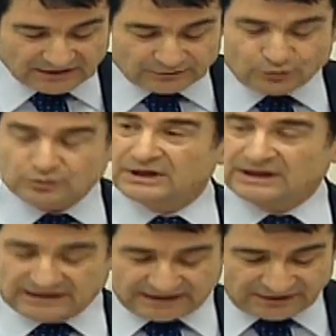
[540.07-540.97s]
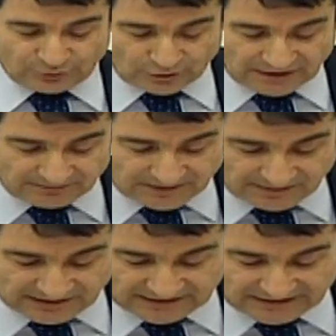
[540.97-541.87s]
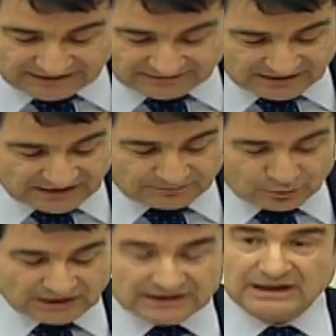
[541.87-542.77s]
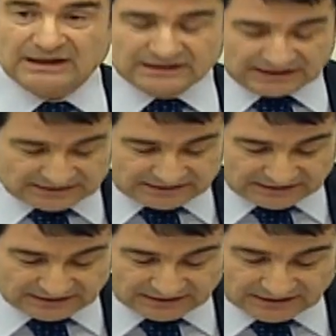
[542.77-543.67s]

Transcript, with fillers: Türk tarihinde önemli bir yere sahip olan Ahlat'ta